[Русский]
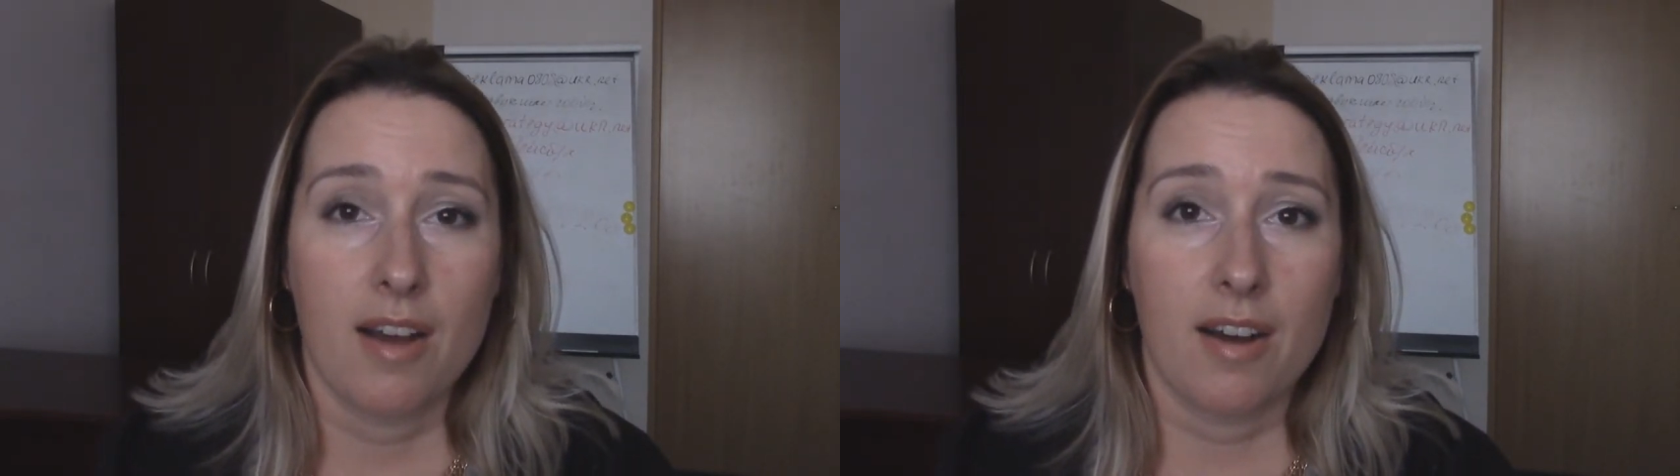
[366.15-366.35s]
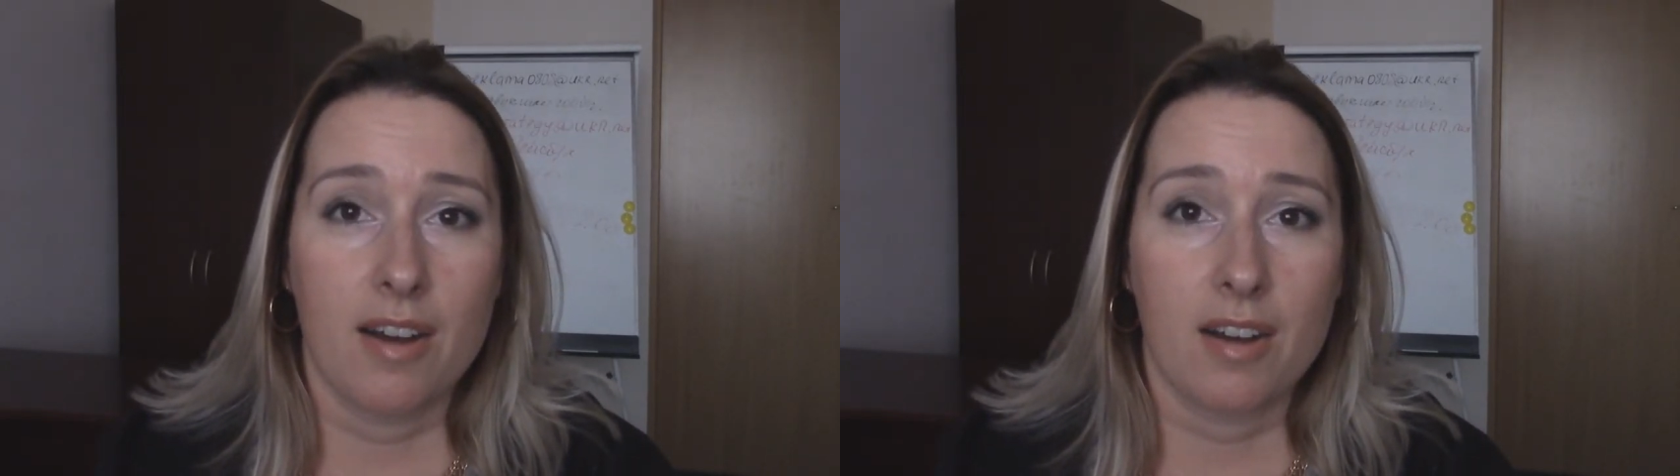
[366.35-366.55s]

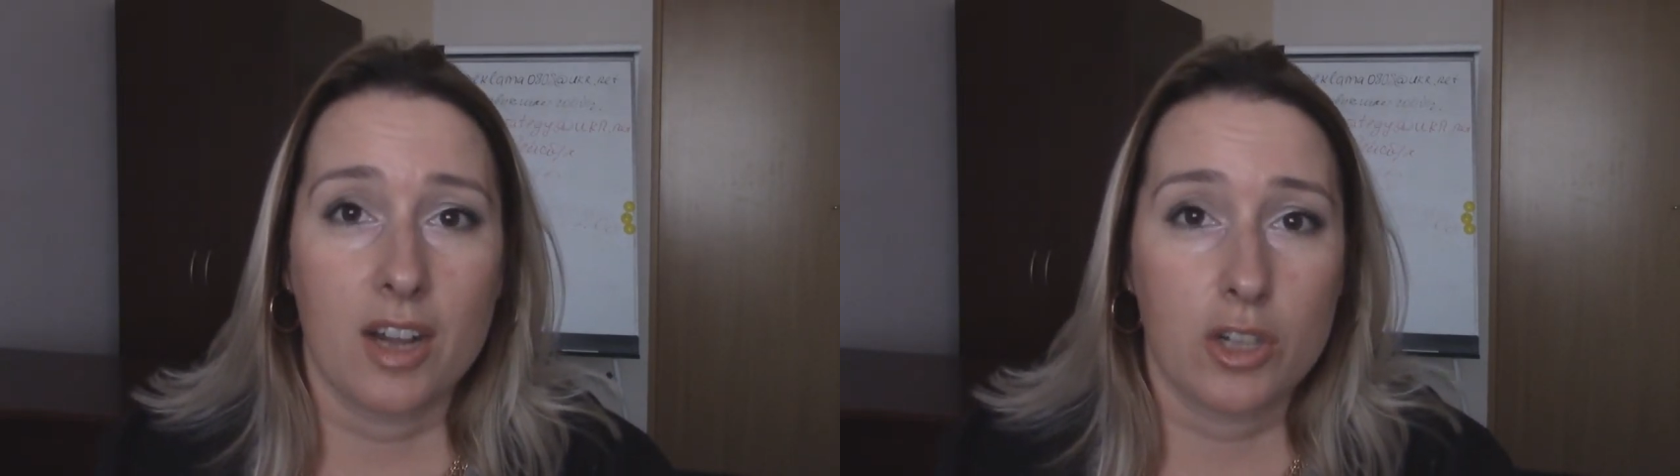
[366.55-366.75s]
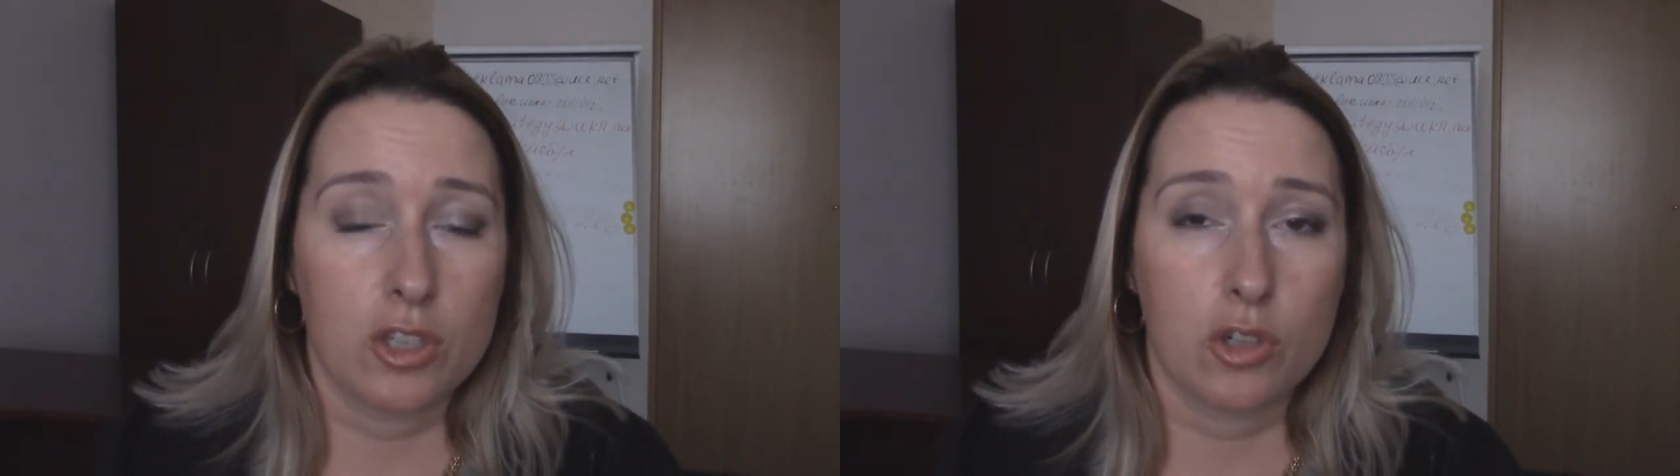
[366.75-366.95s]
А,
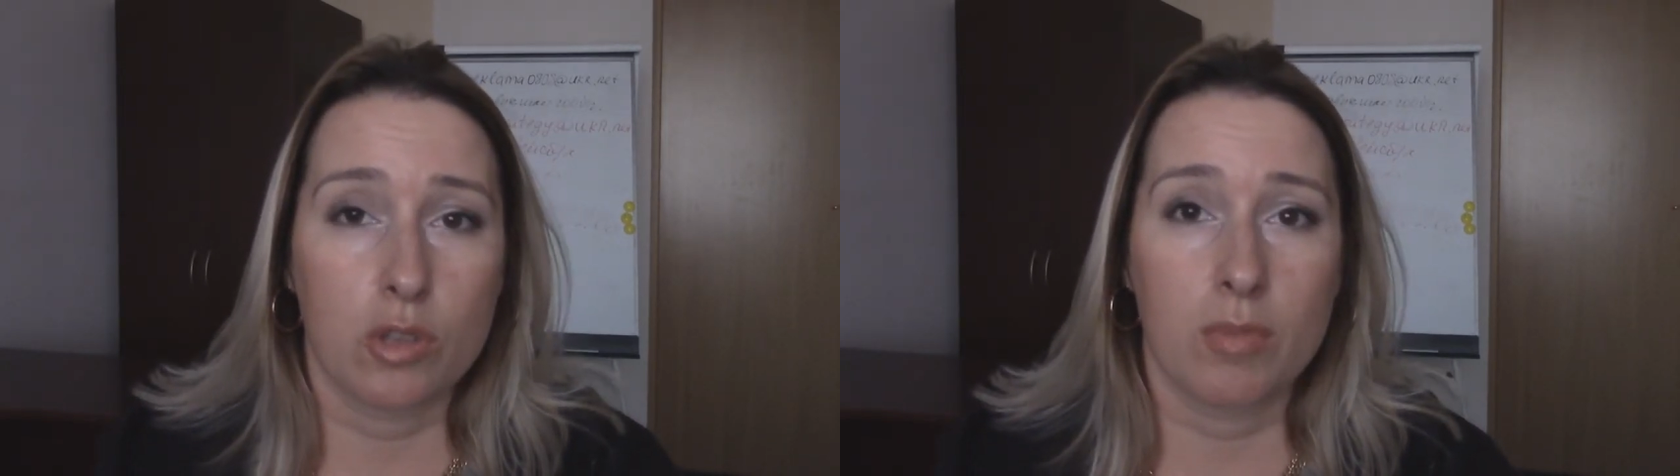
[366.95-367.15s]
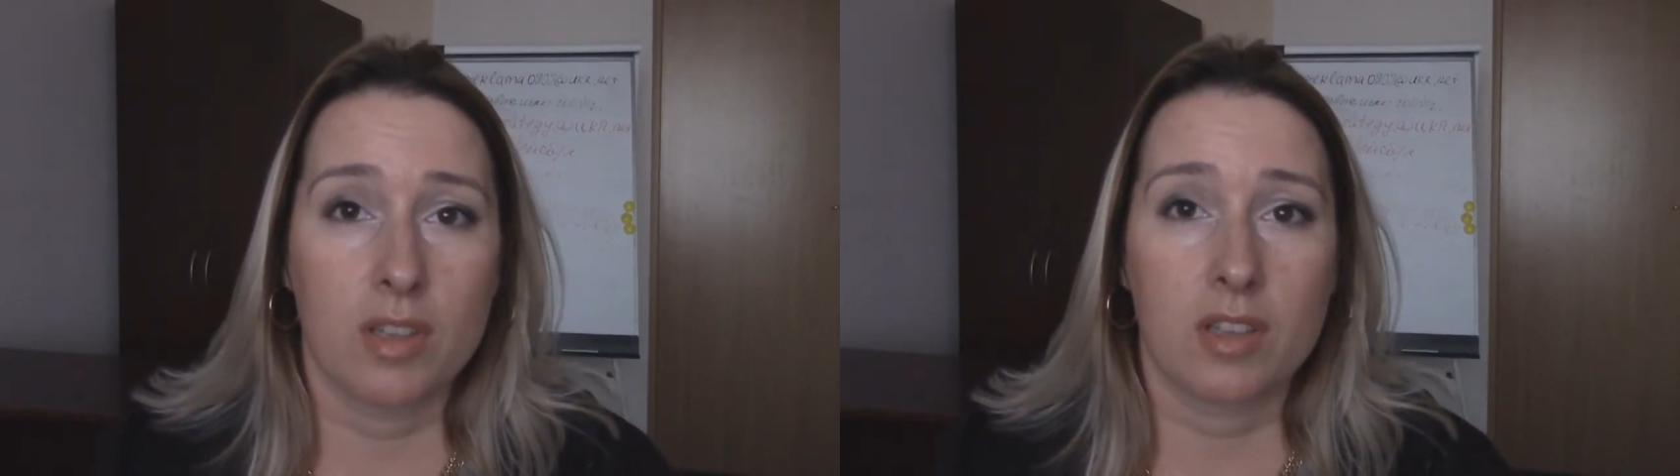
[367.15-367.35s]
кажется,
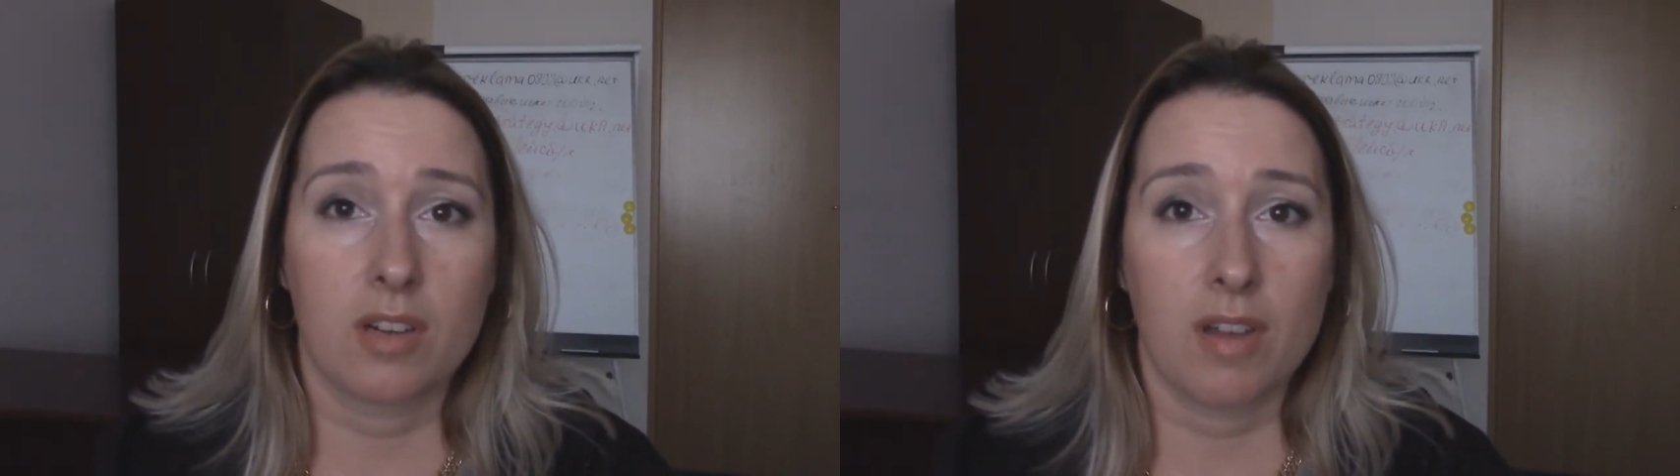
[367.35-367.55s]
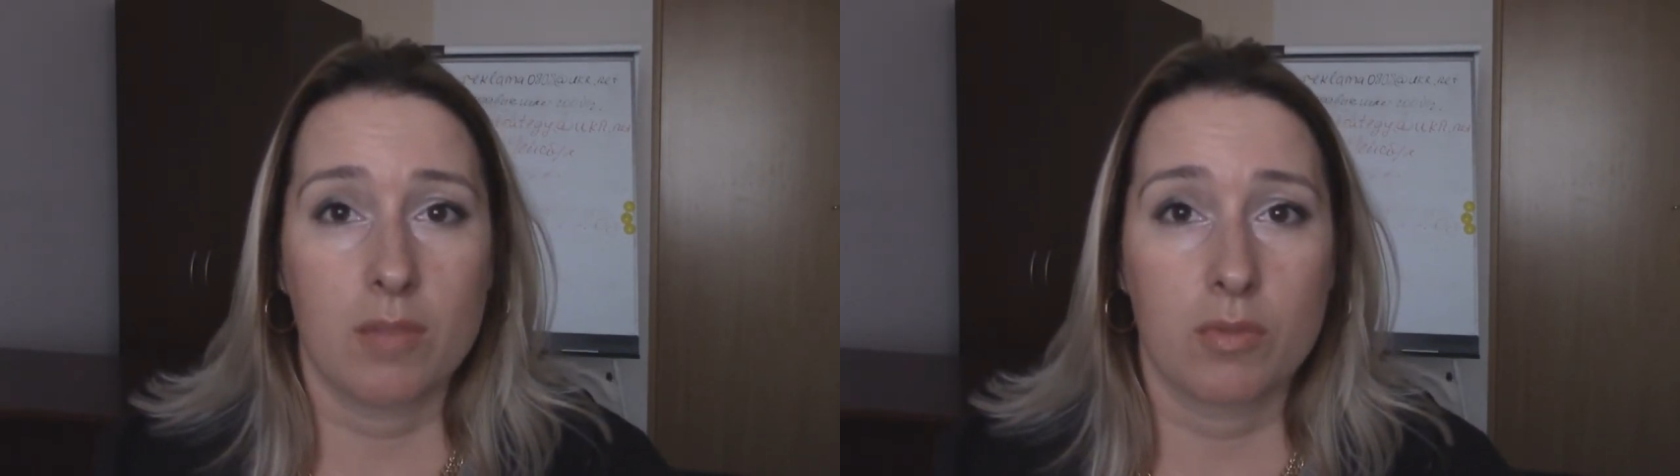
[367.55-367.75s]
что мы
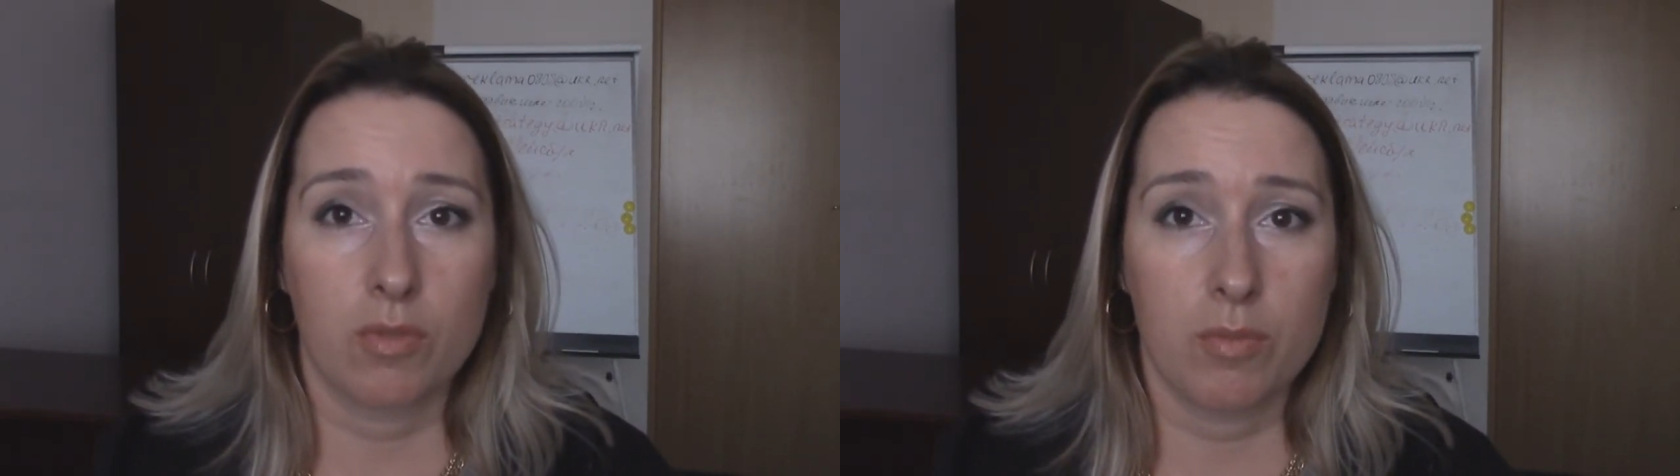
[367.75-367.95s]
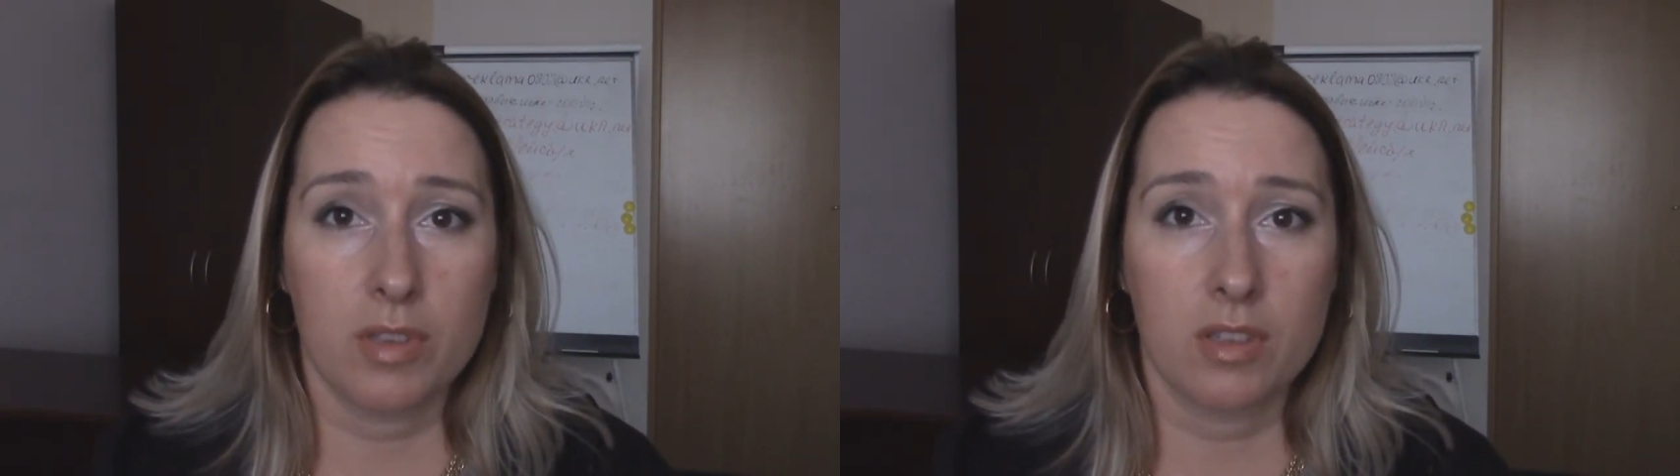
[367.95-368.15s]
открываем
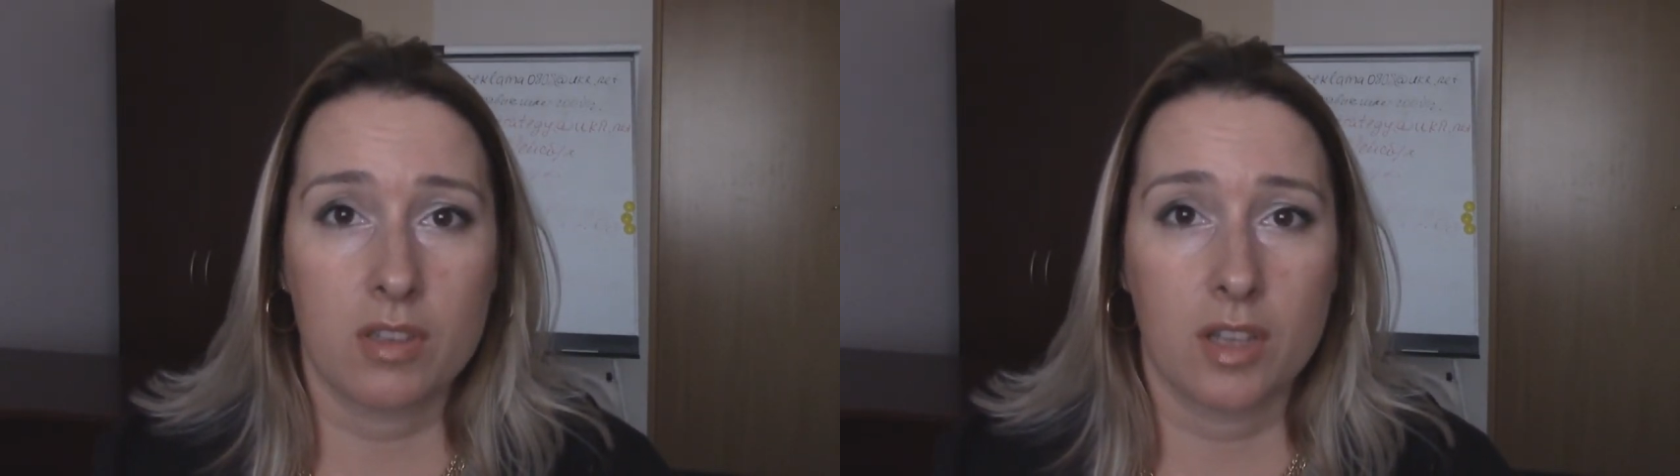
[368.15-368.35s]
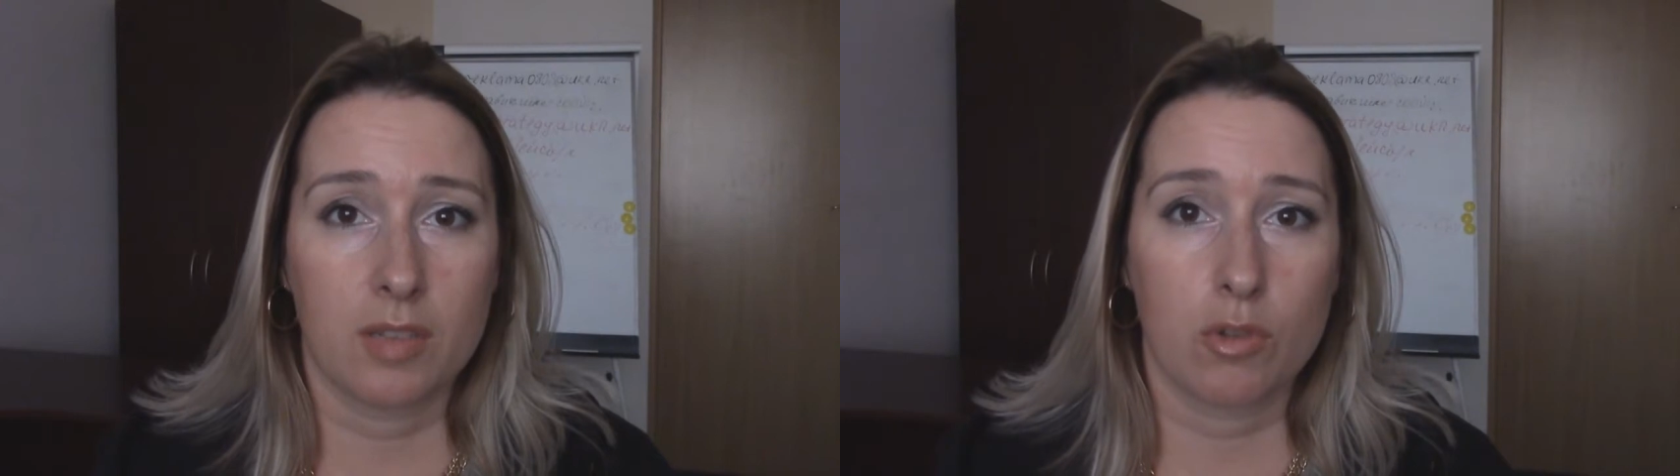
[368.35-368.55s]
свой бизнес
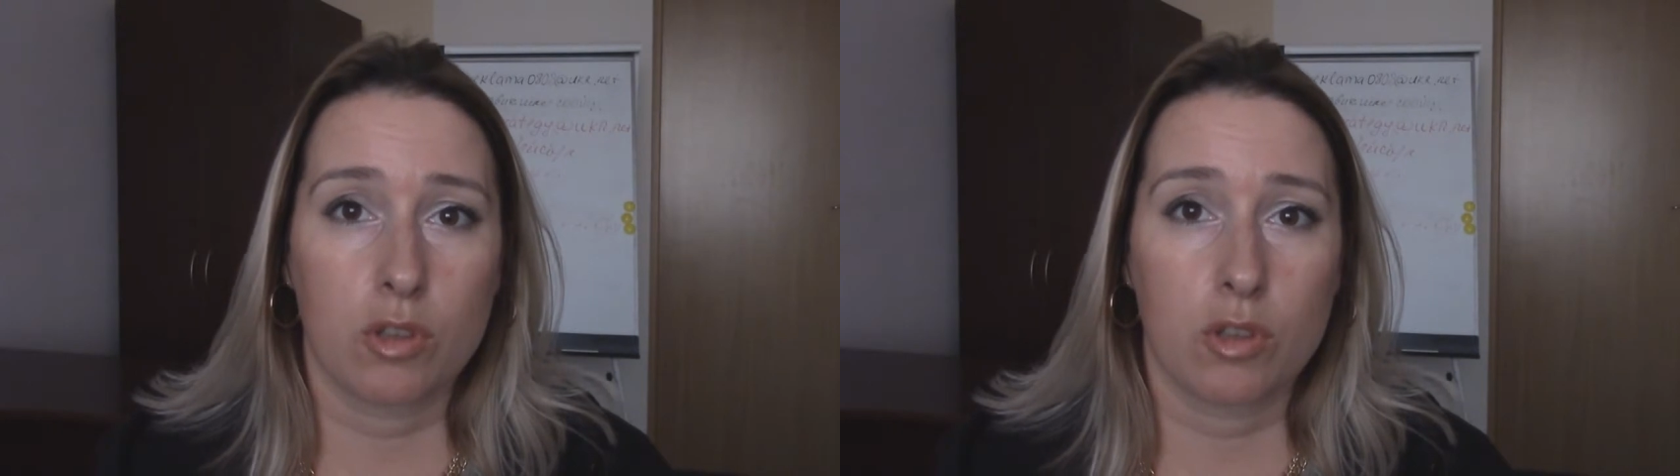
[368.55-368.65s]
для того,